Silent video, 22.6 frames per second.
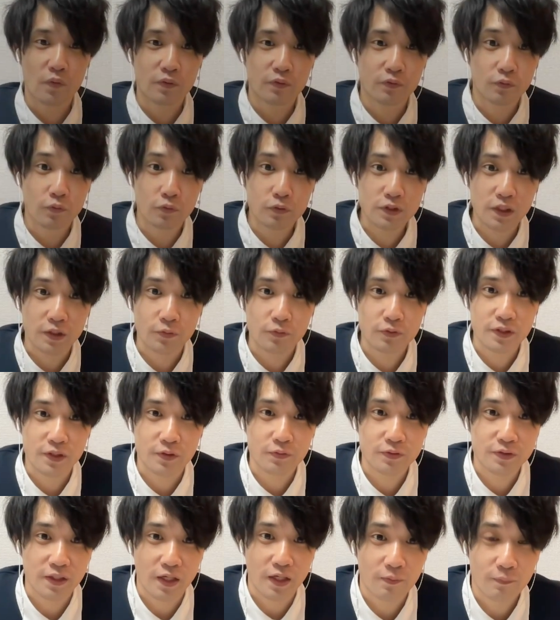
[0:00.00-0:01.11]
どうしたどうしたどうし
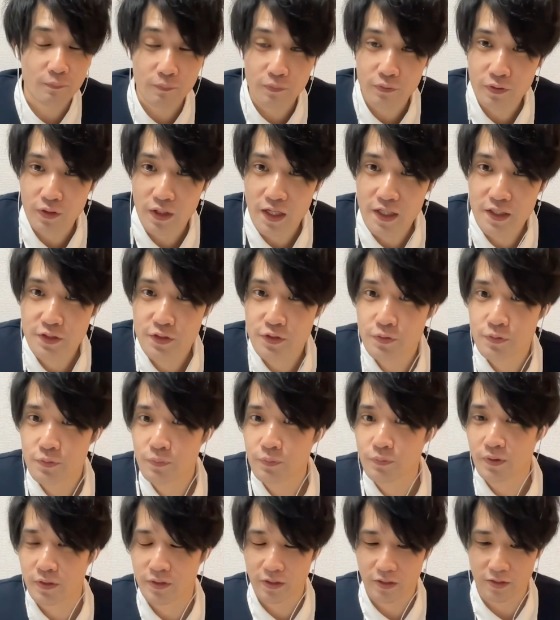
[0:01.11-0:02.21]
た僕編集
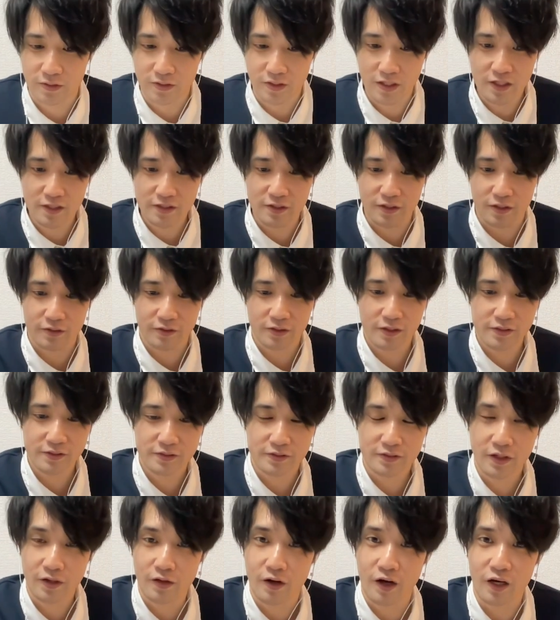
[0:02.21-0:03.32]
ソフトがなんかダイヤダイな
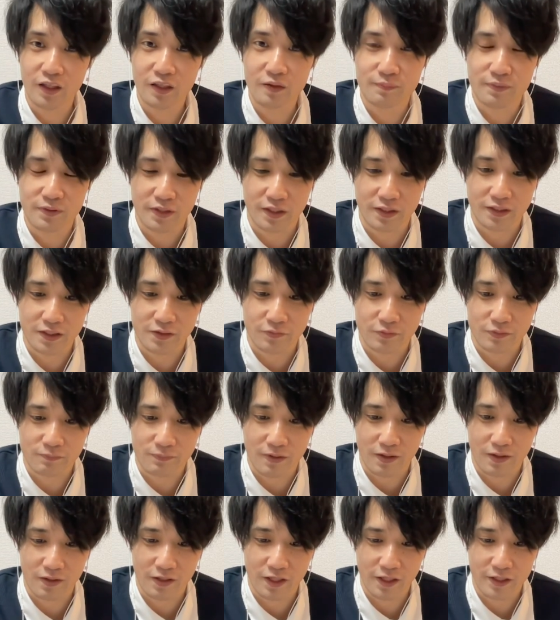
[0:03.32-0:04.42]
んか花火になったぞ今
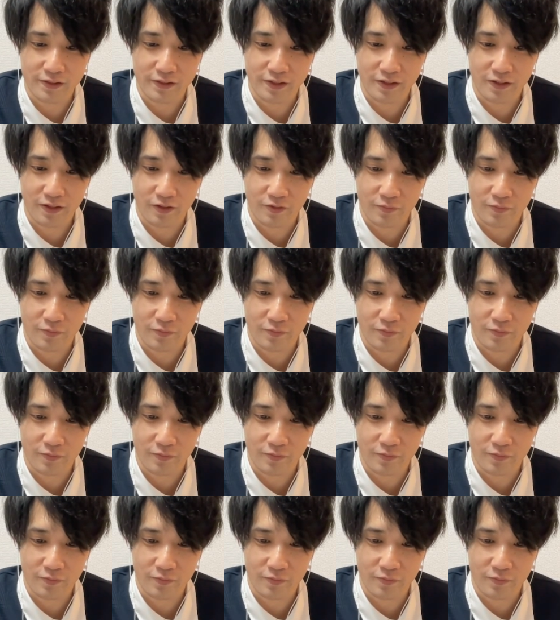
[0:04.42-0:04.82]
背景が